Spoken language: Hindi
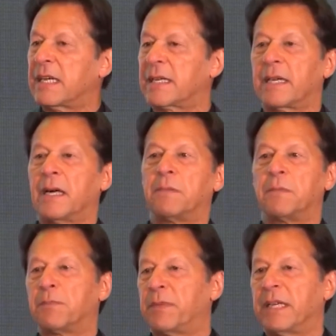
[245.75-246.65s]
करके हम
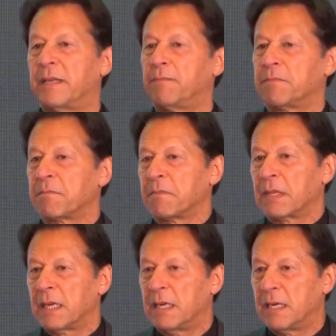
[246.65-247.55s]
अपने आ,